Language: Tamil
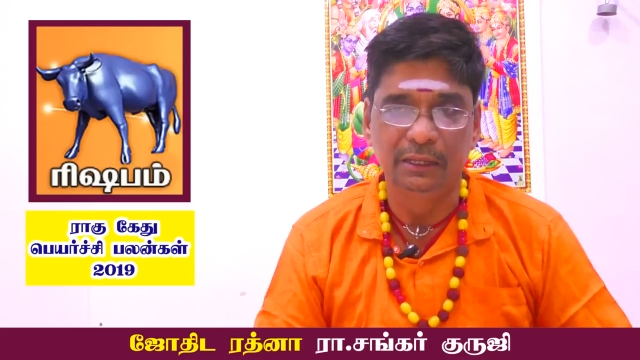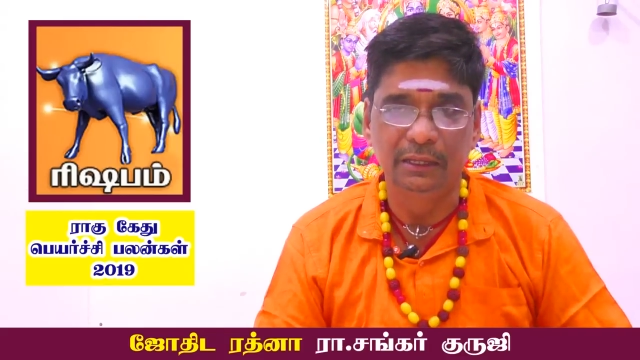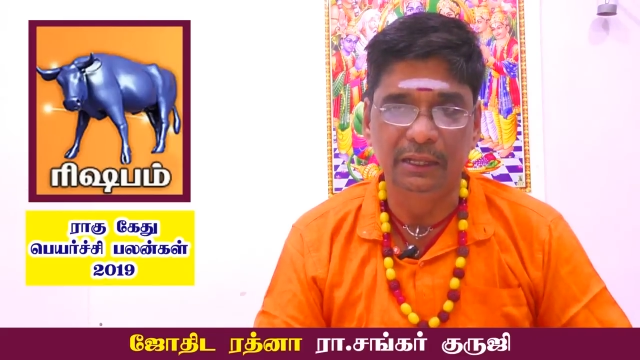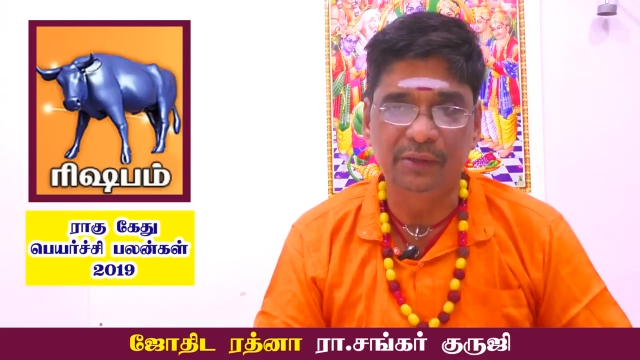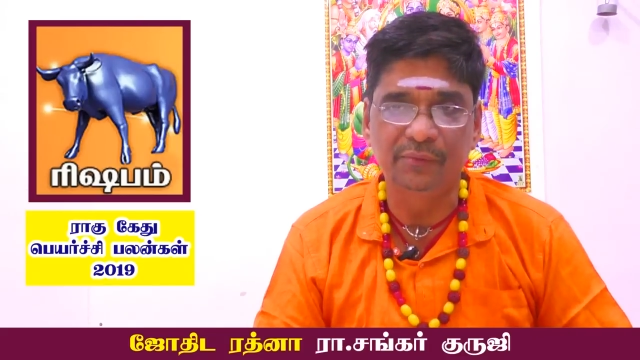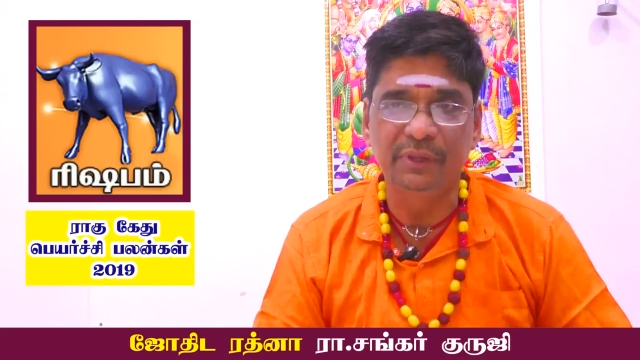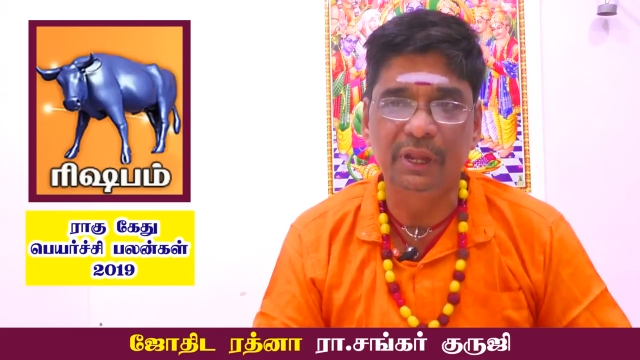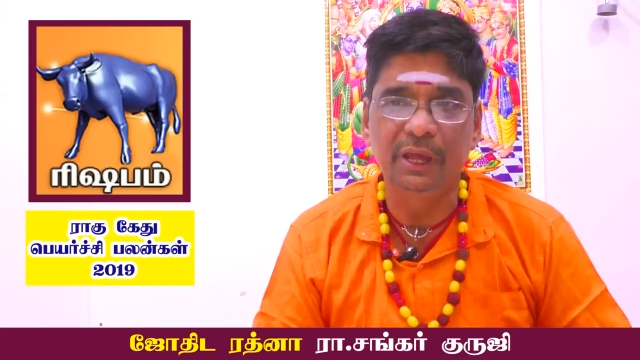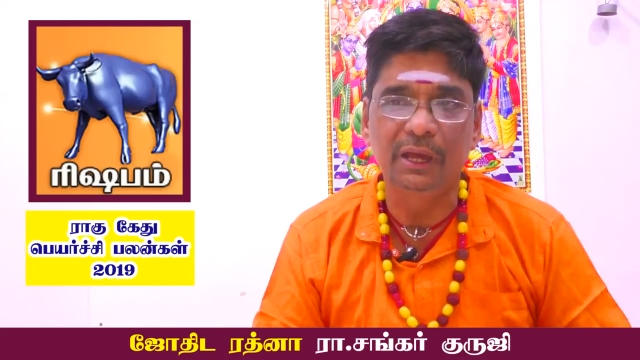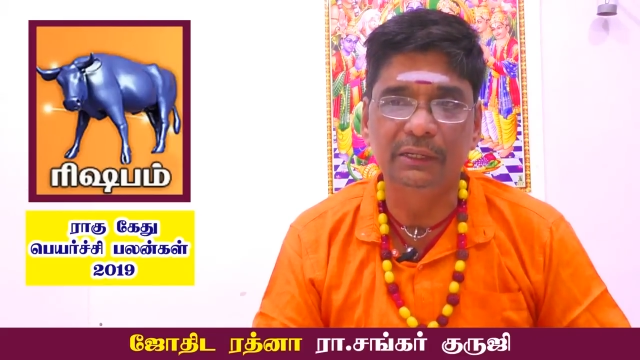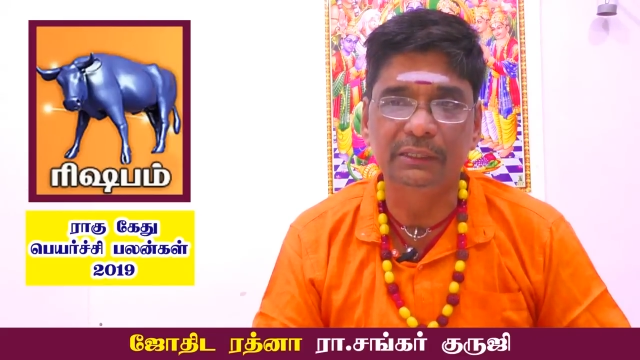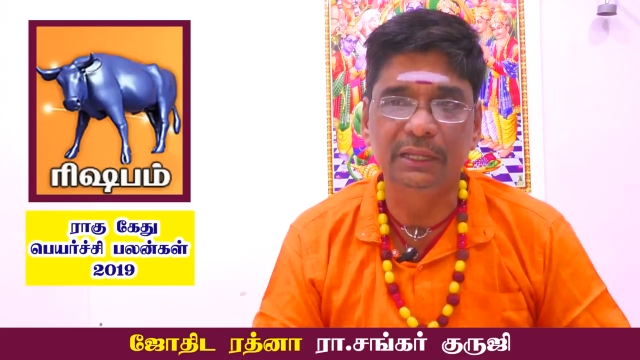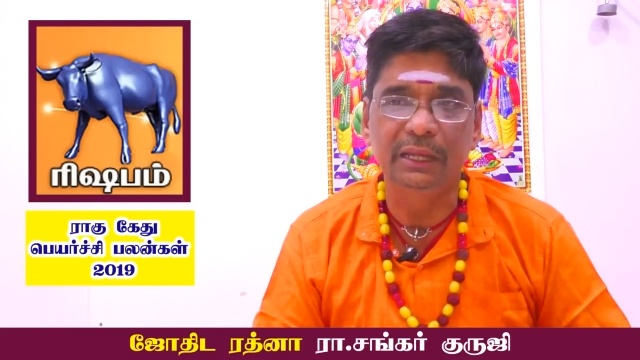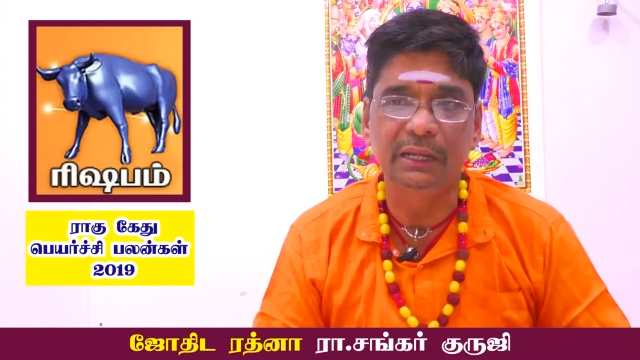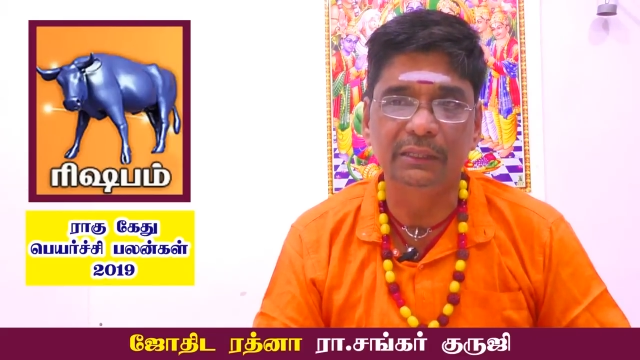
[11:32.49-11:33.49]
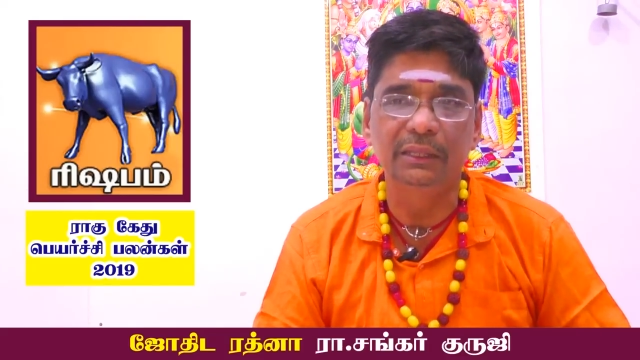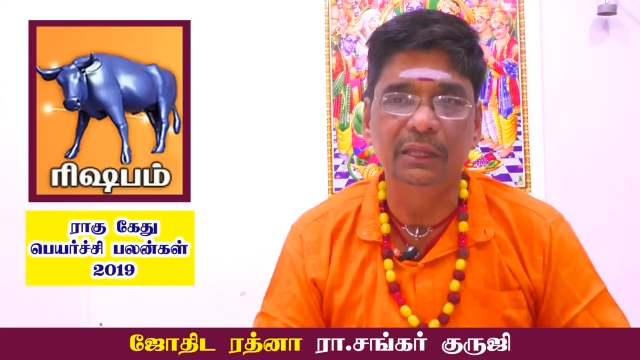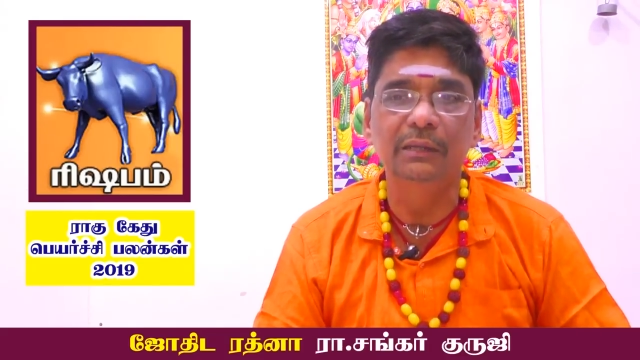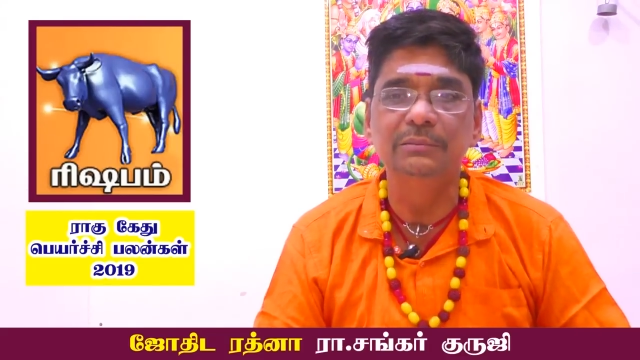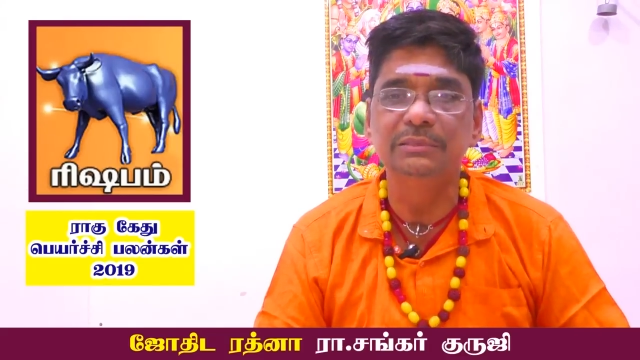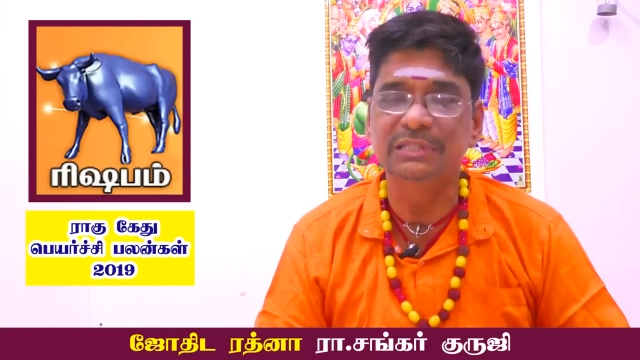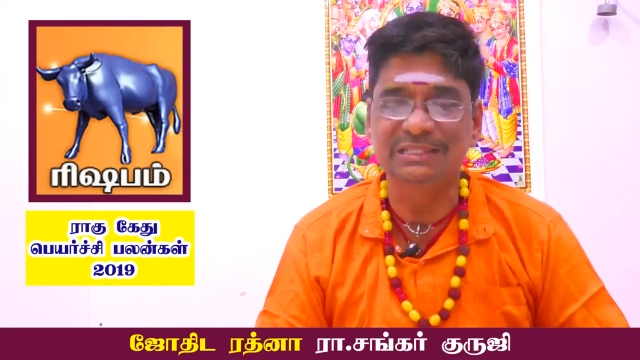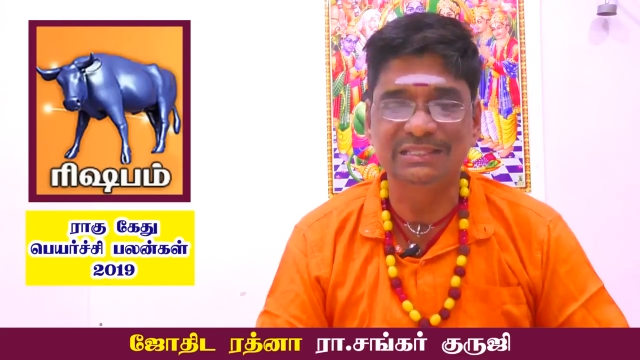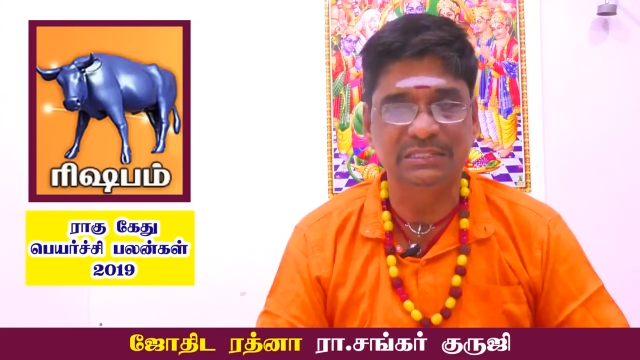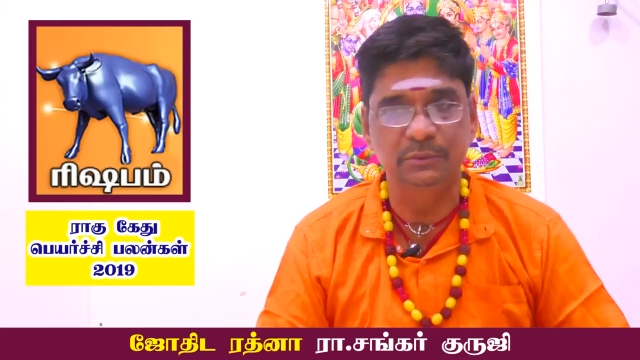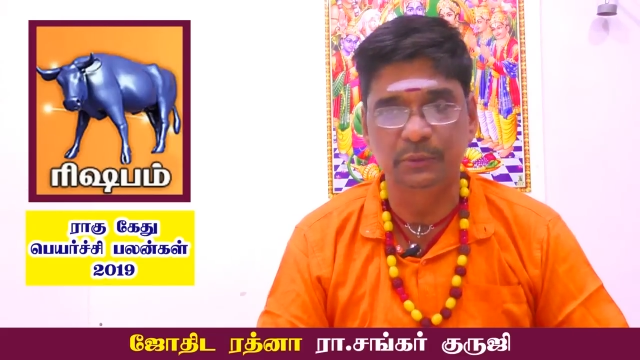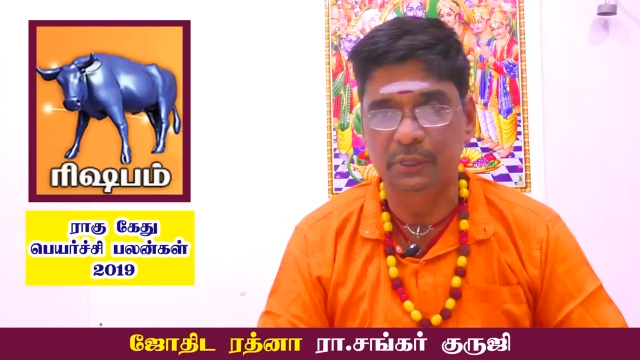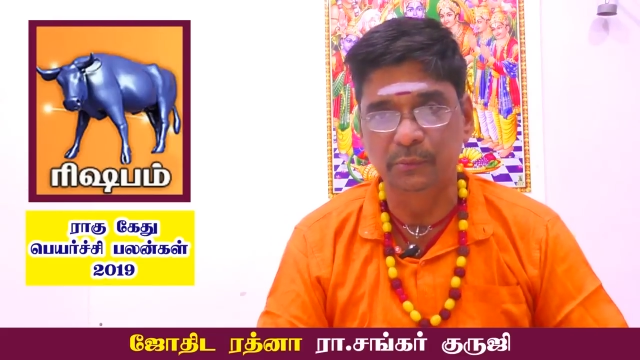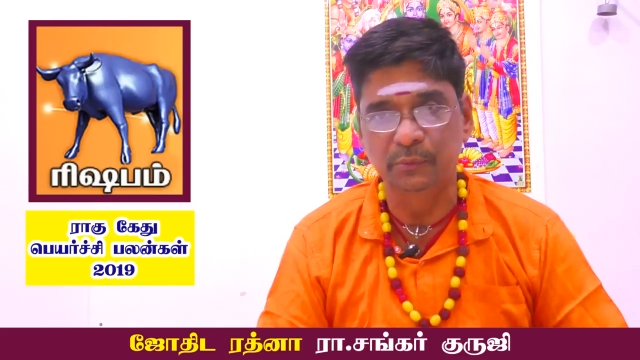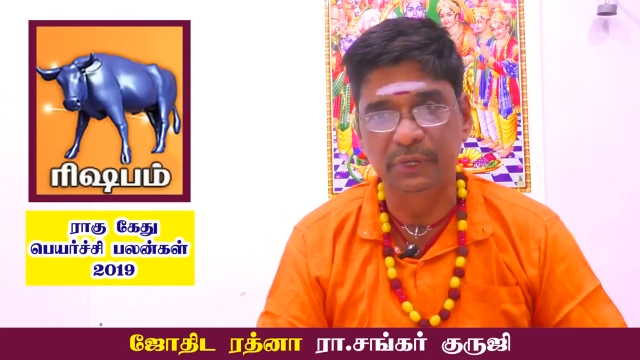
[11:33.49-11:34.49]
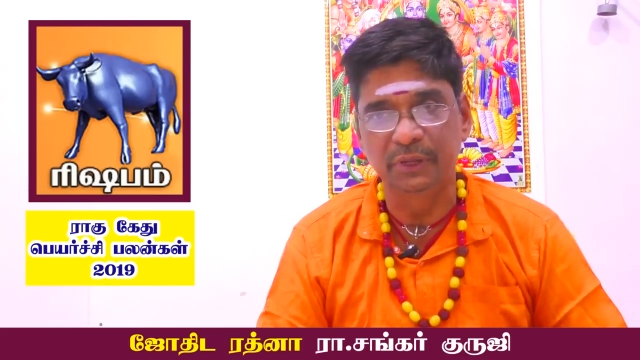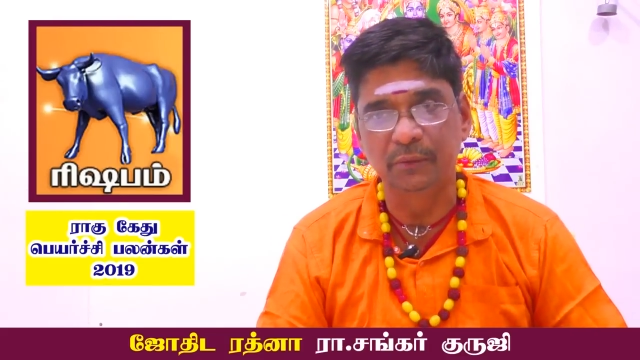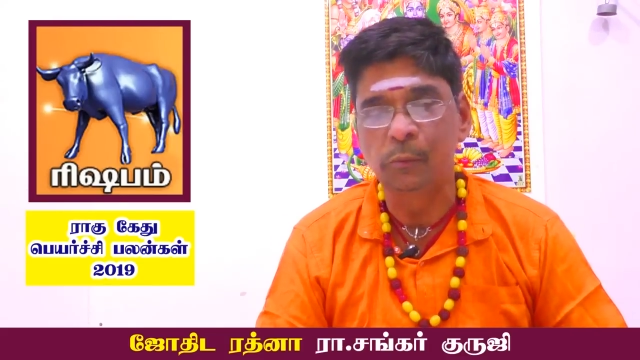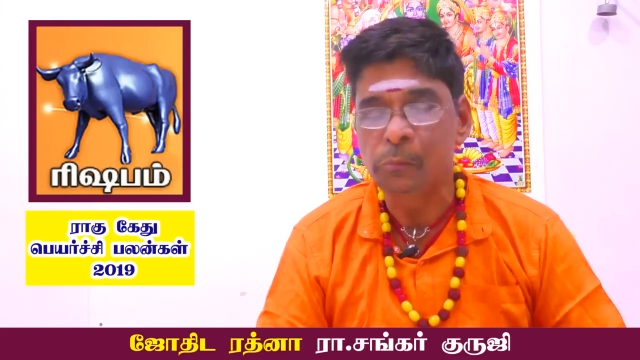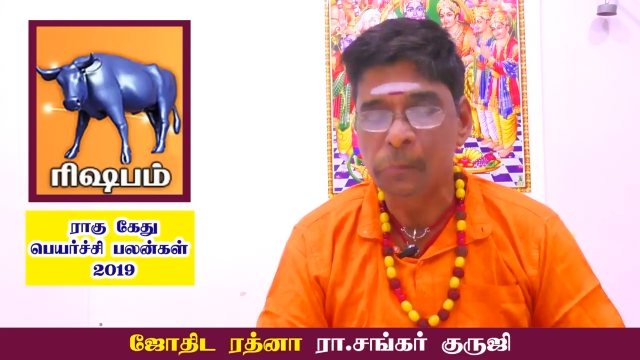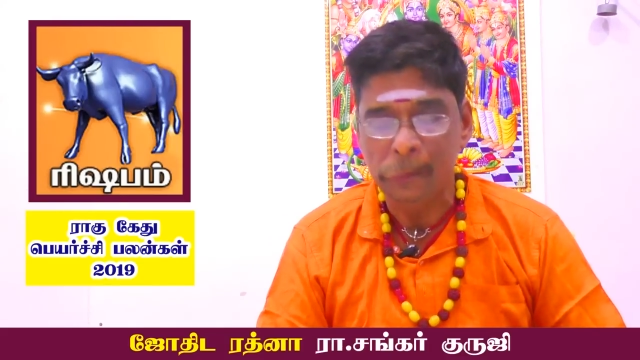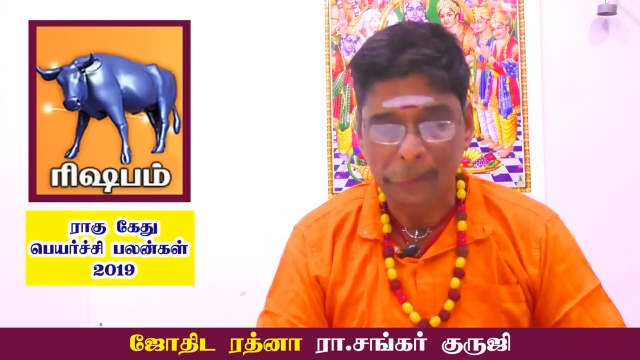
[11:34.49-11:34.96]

இன்டர்வியூர் ஆகிறதா இருந்தாலும் சக்ஸஸ் பண்ண முடியும்